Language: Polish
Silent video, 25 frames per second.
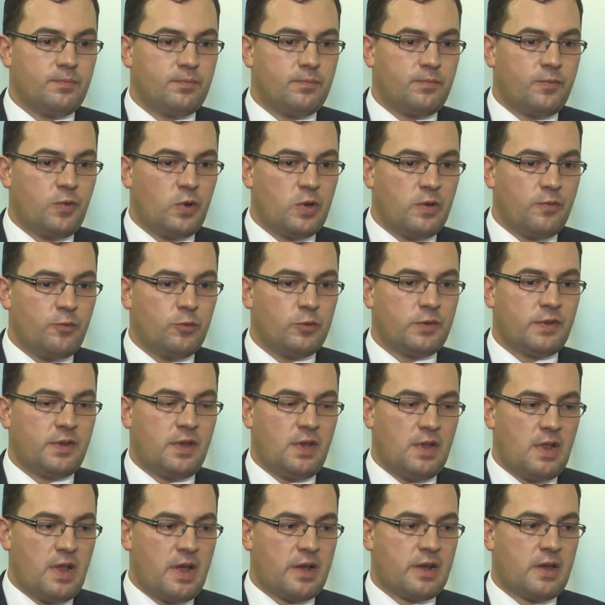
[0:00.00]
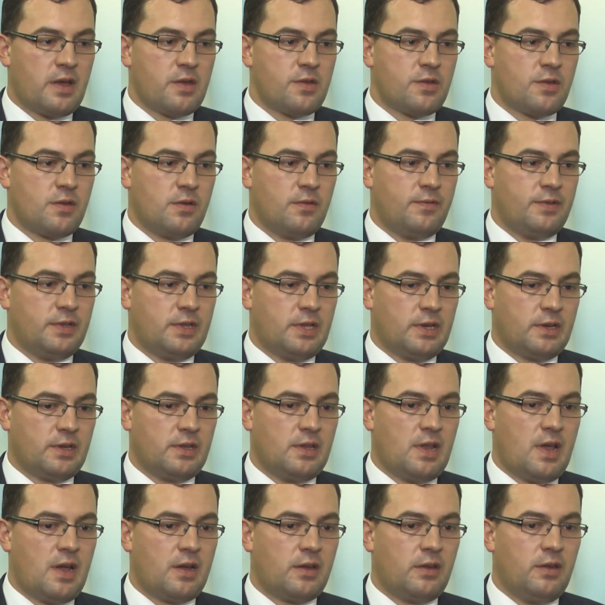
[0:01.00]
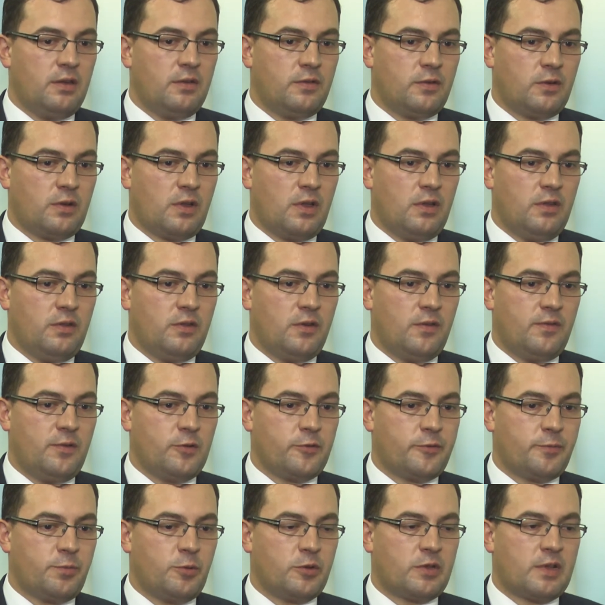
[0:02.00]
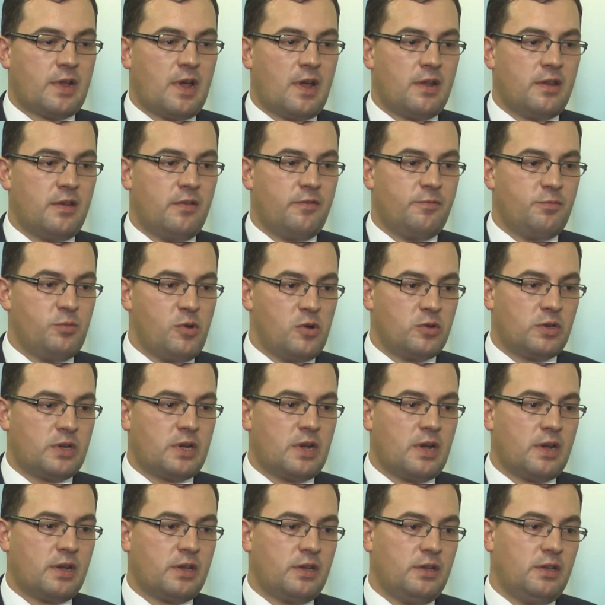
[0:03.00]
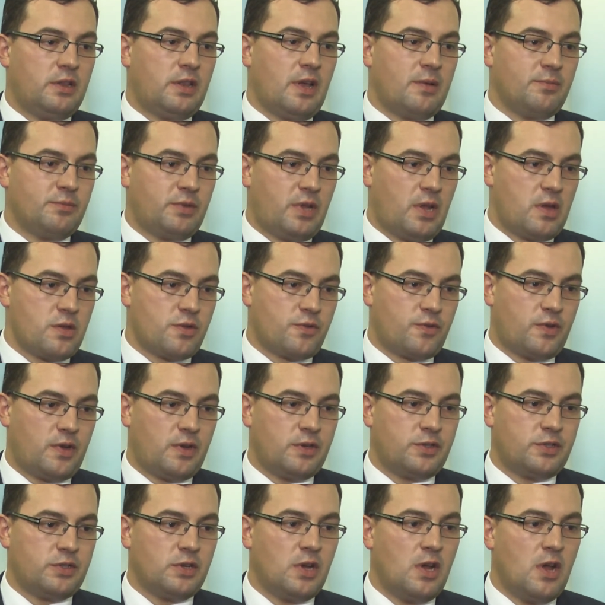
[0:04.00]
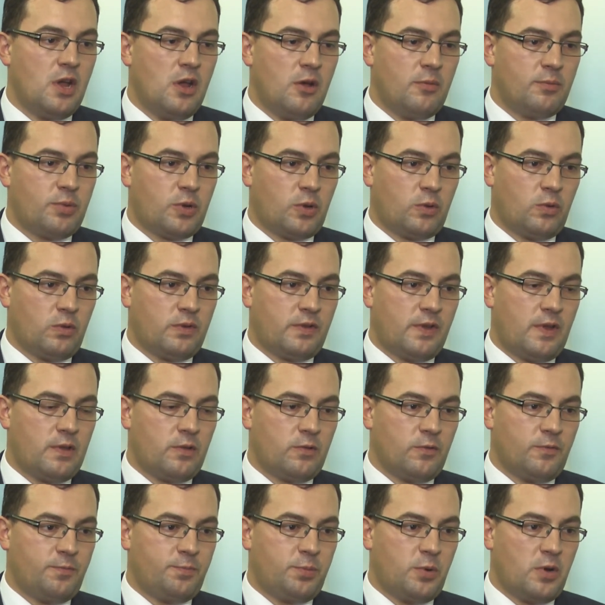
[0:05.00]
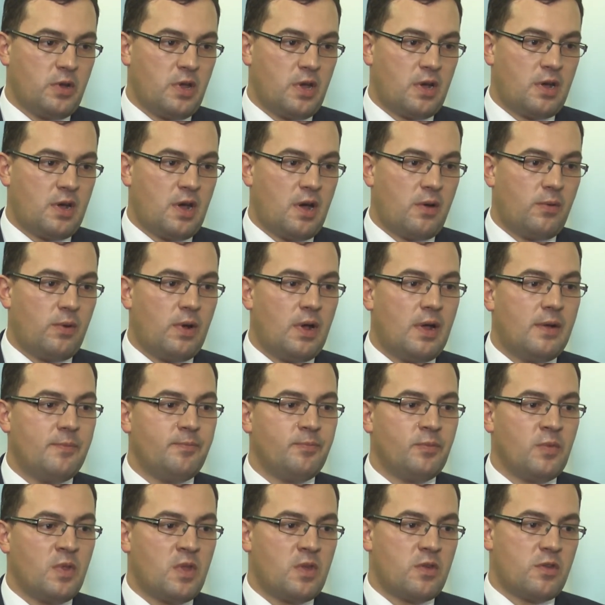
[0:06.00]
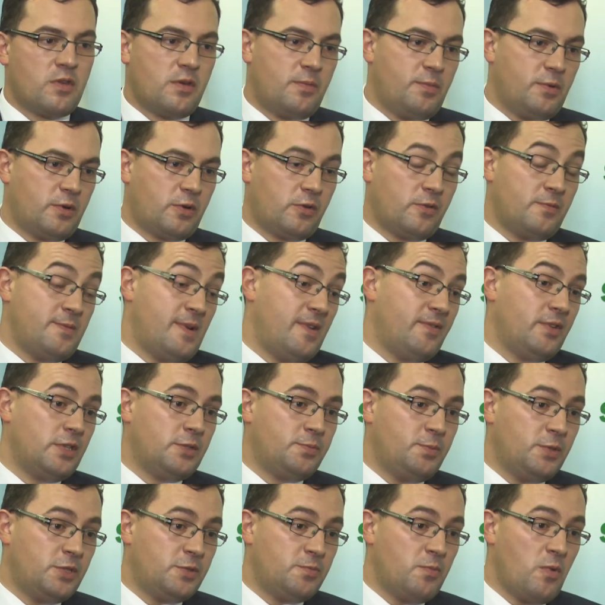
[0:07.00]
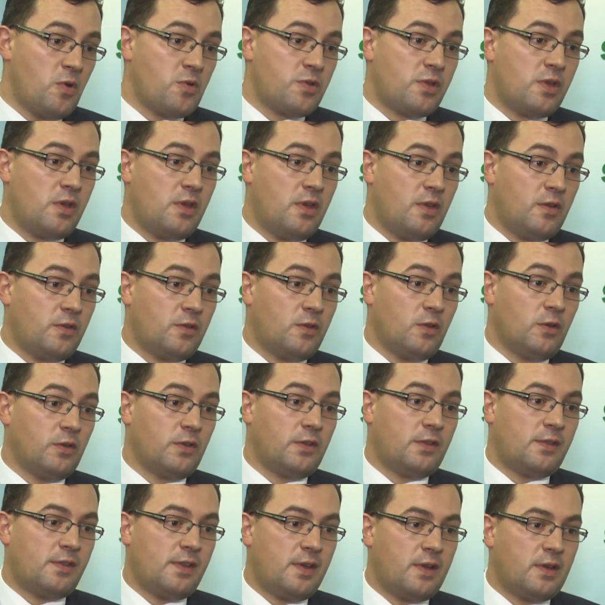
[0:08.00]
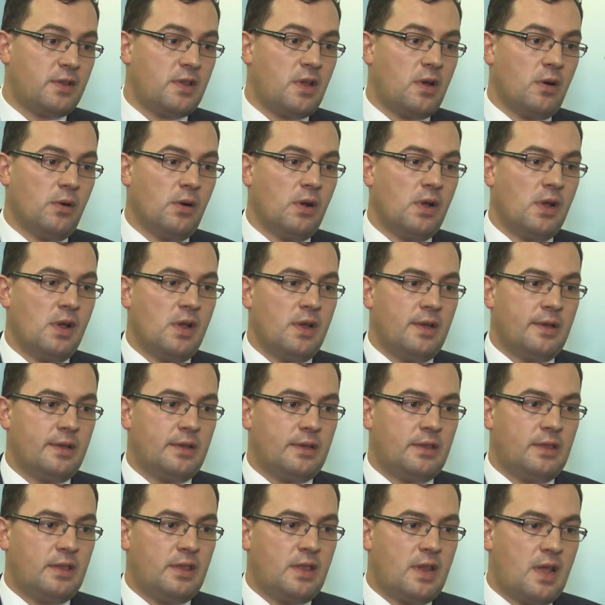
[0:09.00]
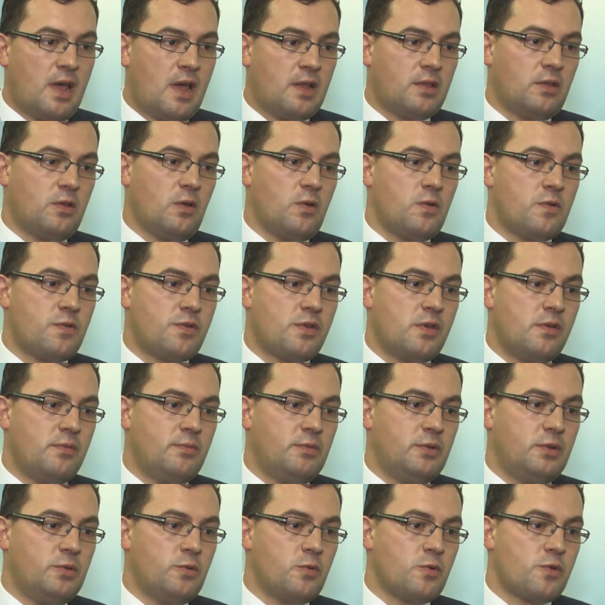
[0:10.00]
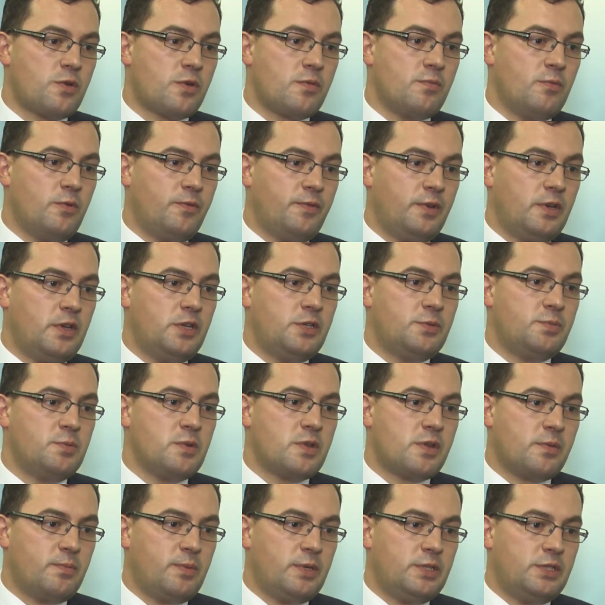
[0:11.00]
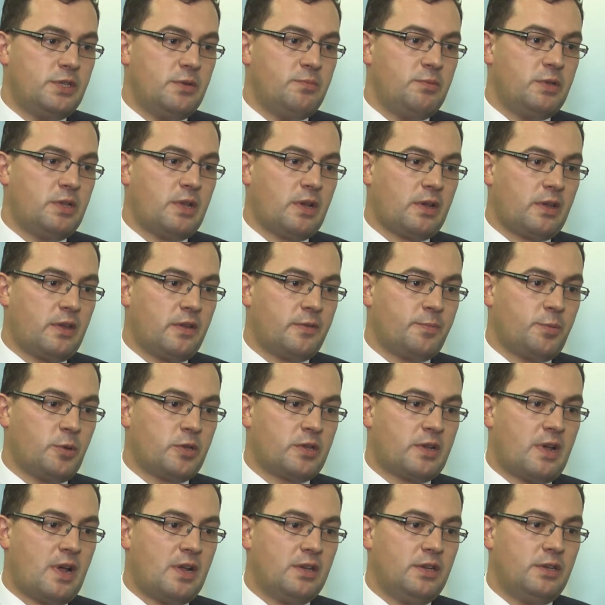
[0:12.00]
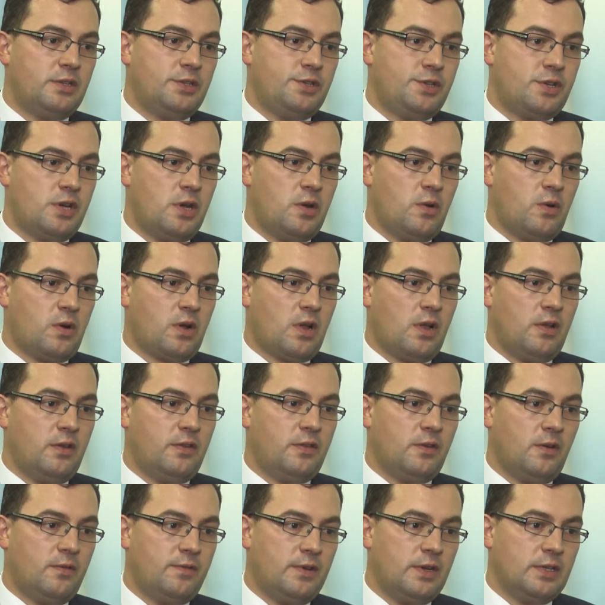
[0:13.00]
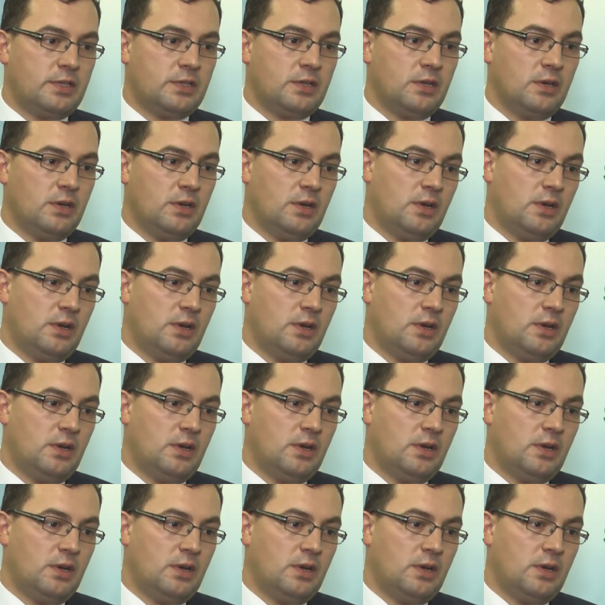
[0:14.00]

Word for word: wojewódzki lekarz weterynarii zorganizował spotkanie w Mońkach i tam też część producentów pojechała, żeby rozmawiać. Być może jest to sygnał na to, że my już mówiliśmy, że będziemy takie spotkanie dzisiaj organizować